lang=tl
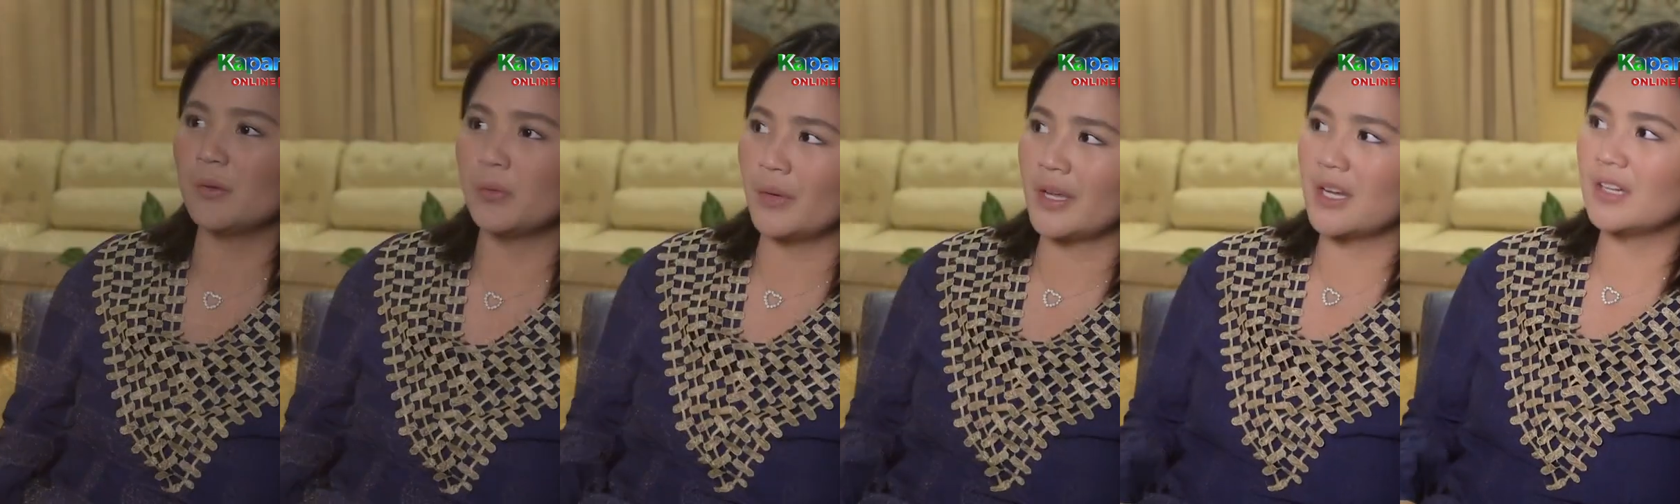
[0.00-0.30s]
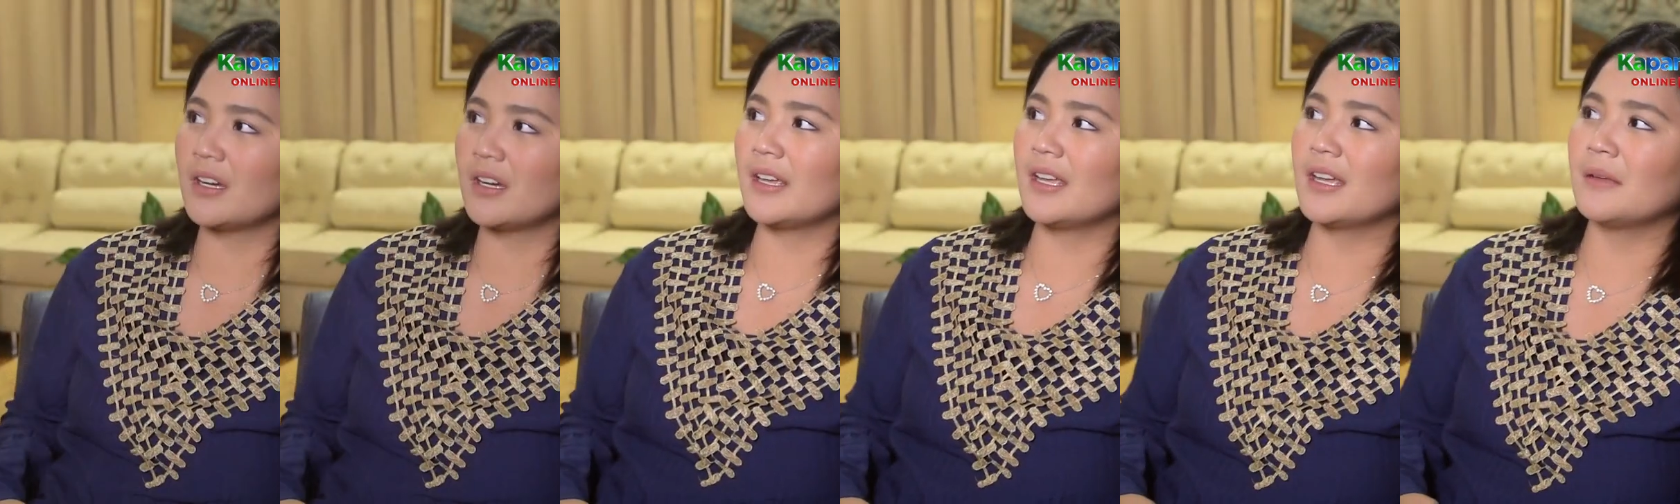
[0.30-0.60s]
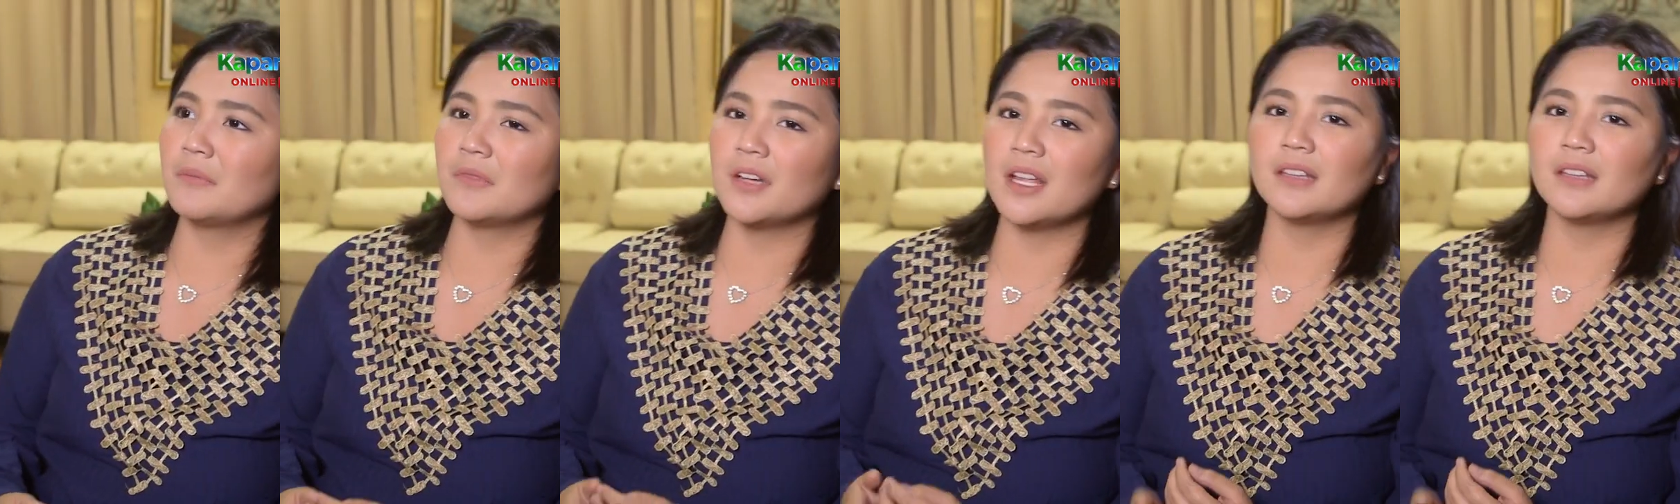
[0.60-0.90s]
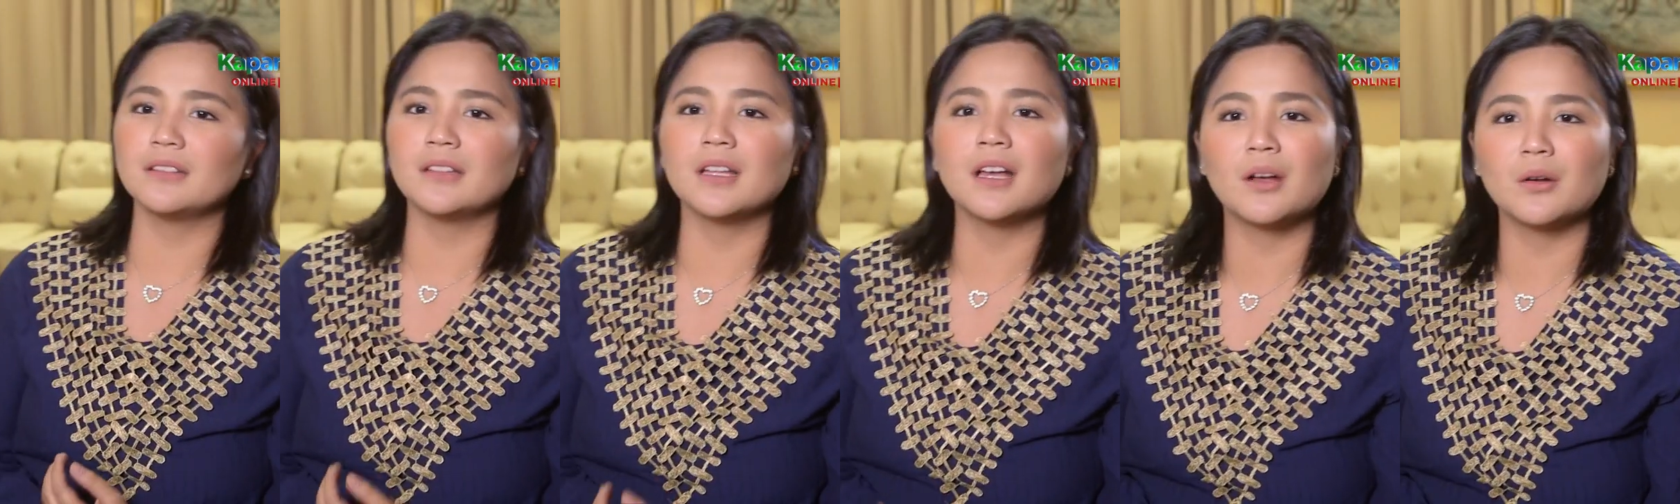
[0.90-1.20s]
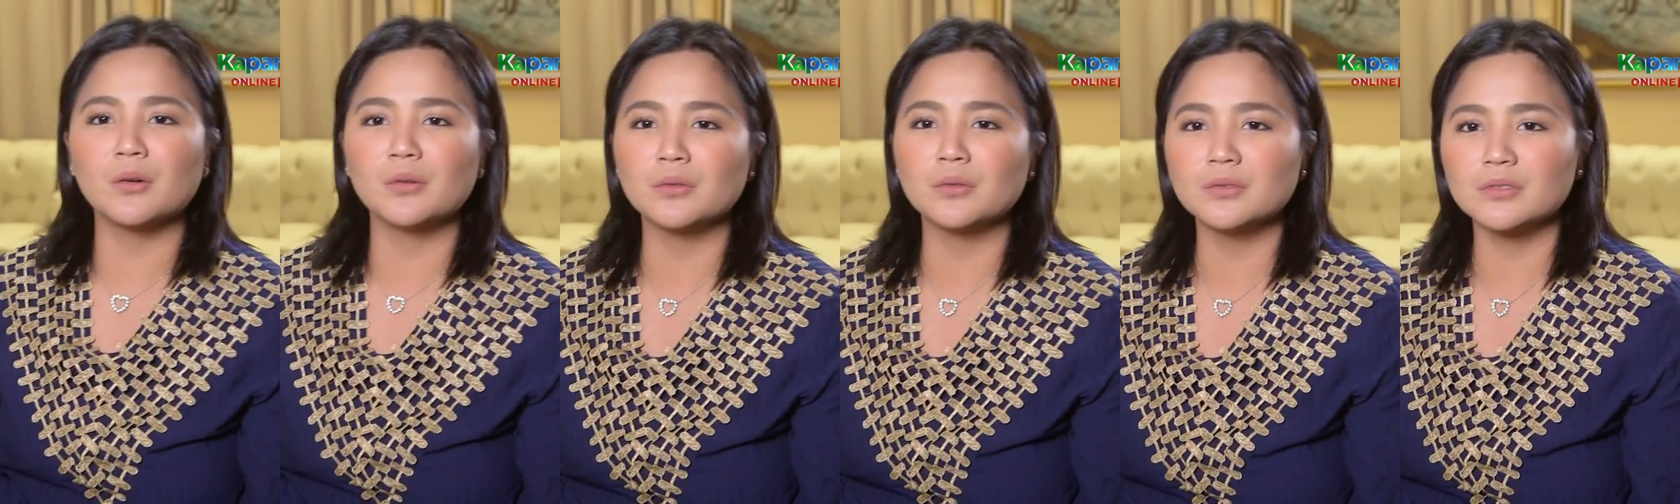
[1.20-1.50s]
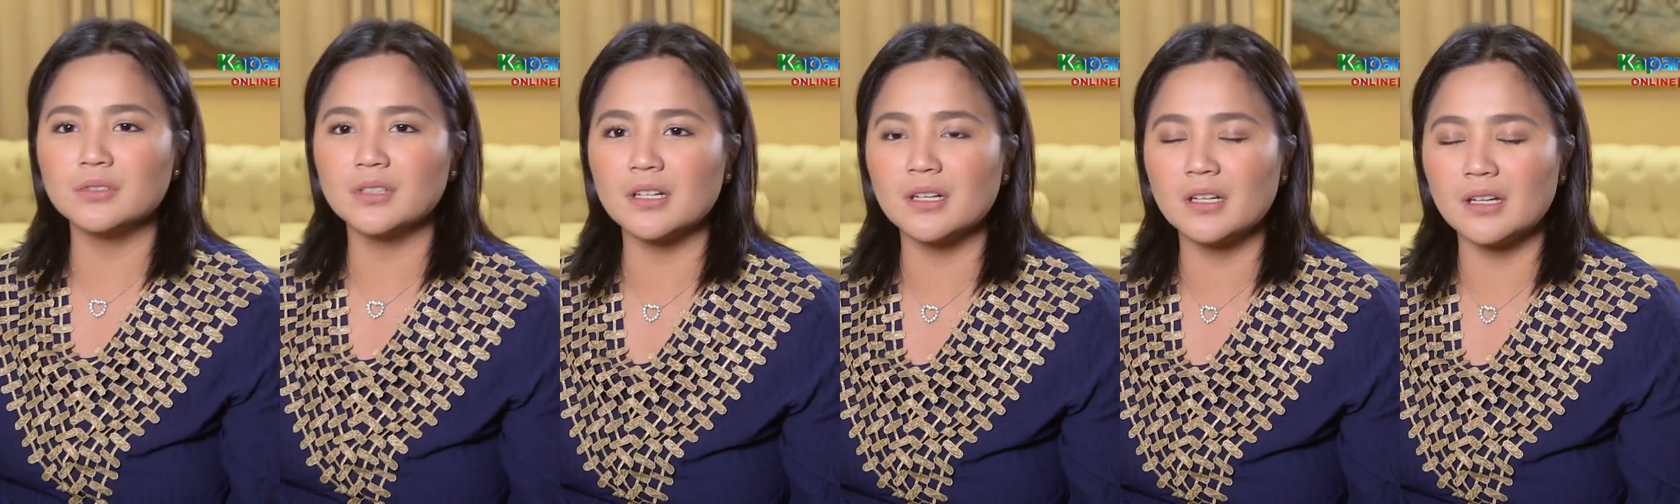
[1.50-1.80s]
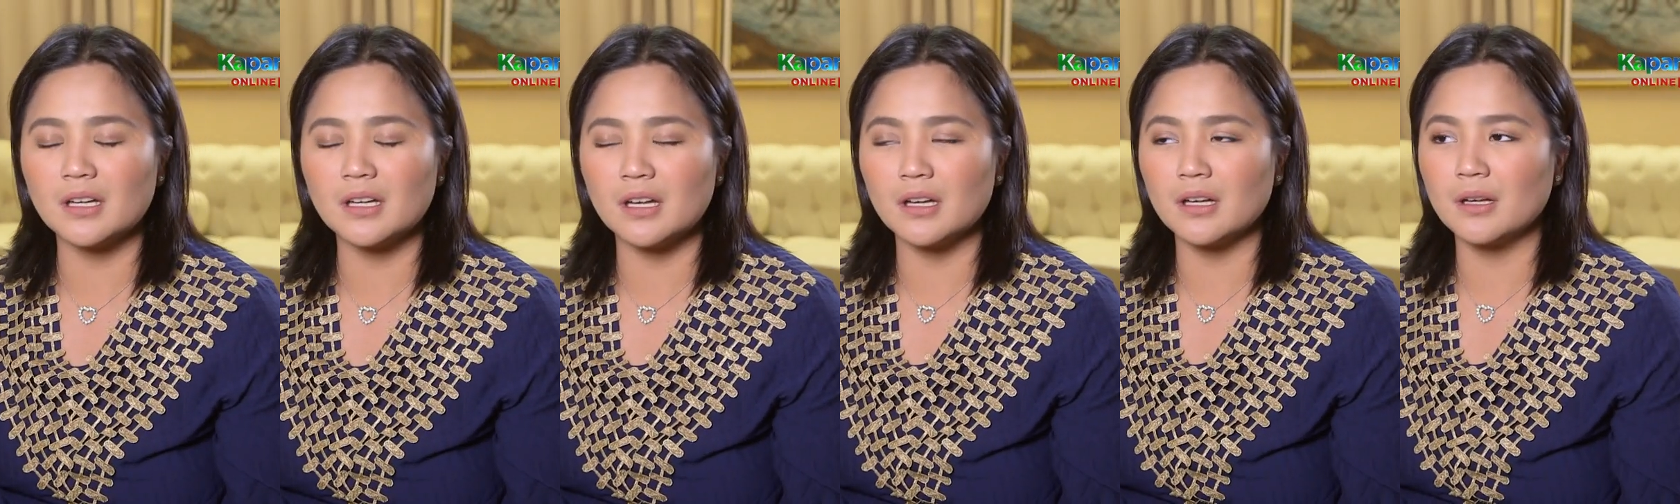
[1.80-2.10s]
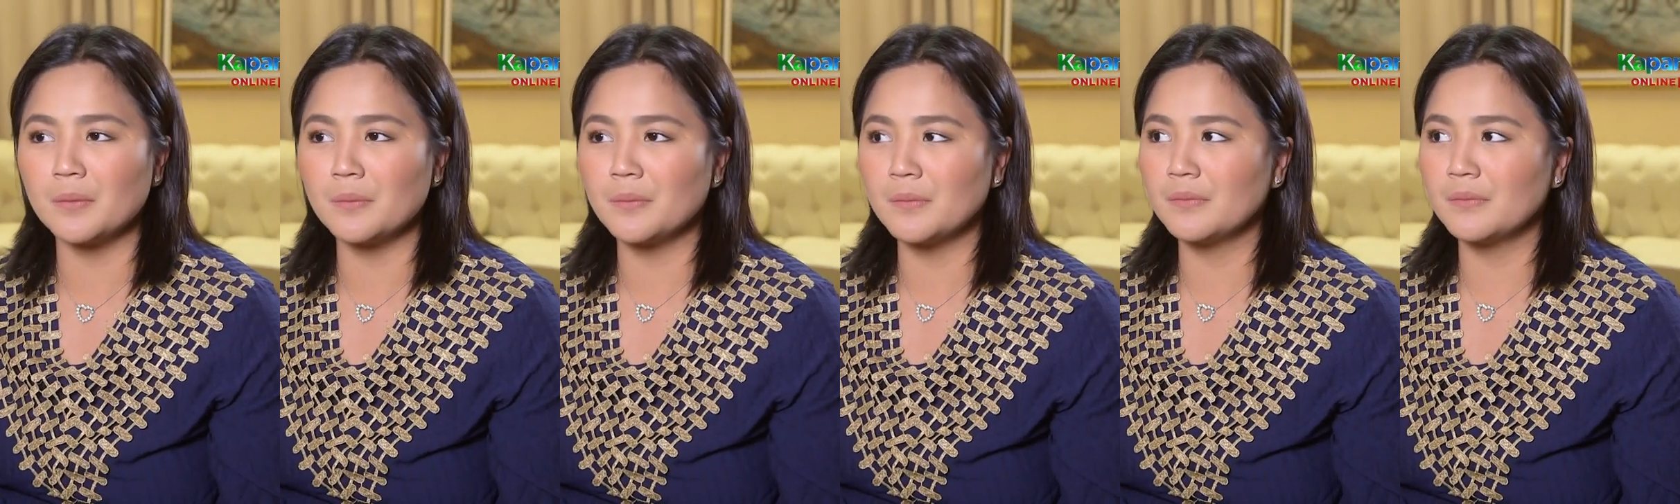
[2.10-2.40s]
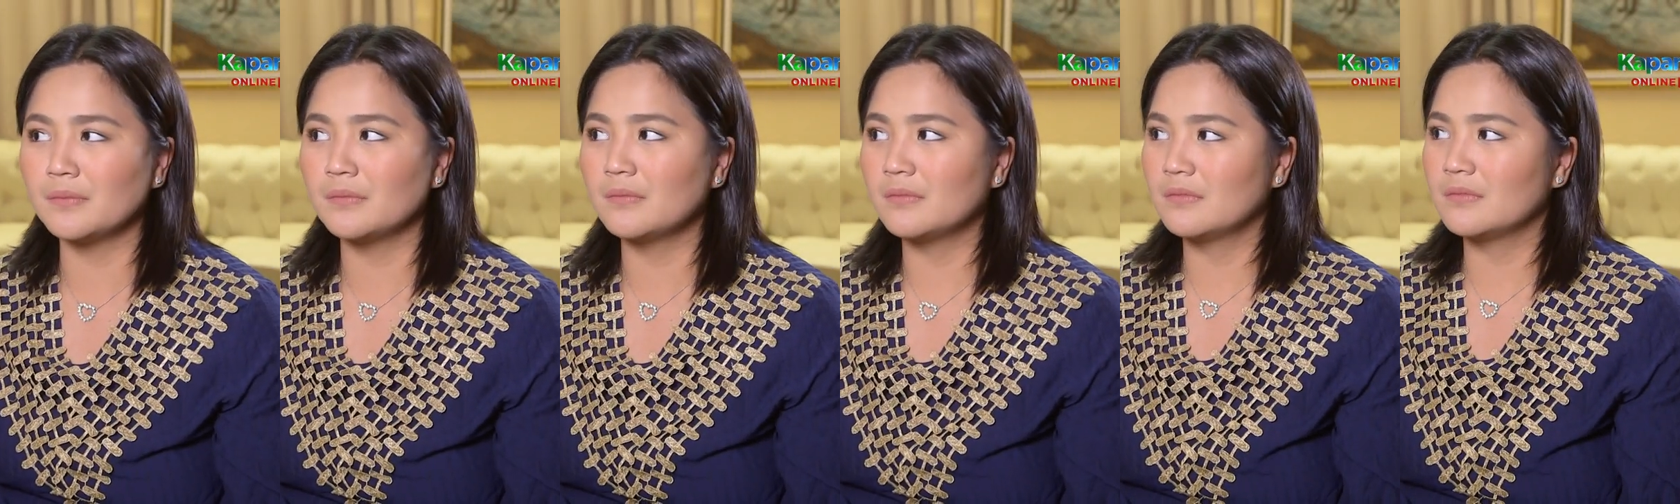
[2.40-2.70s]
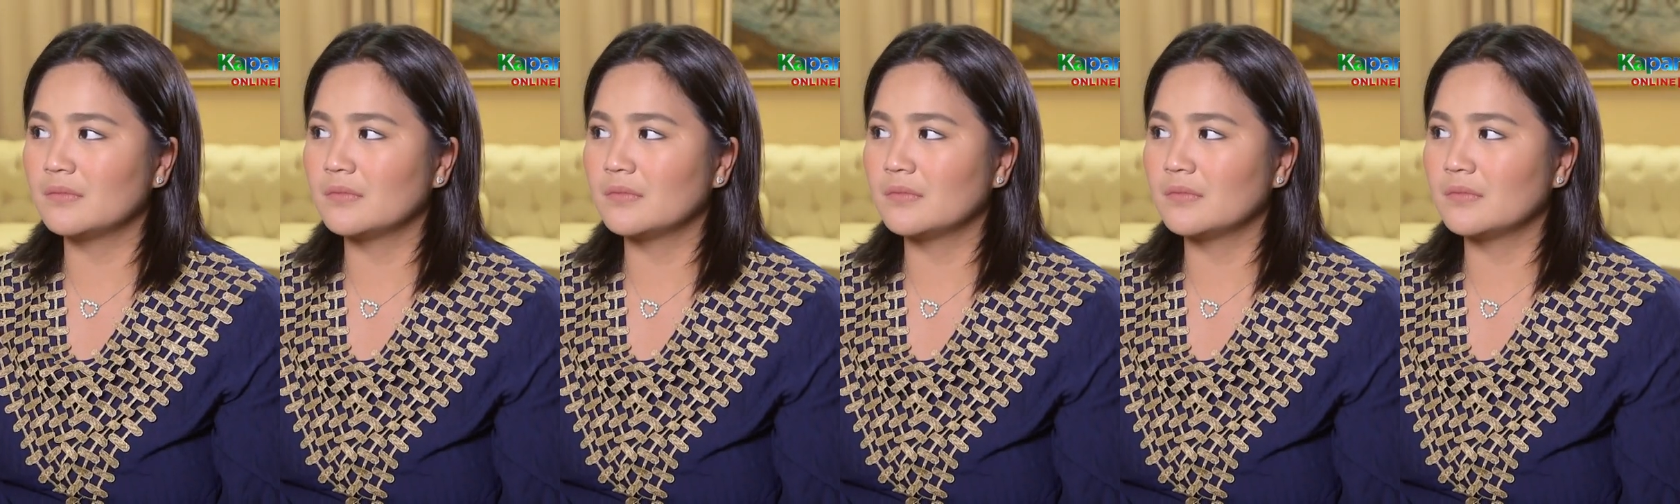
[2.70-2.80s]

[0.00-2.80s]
where I am right now sa um,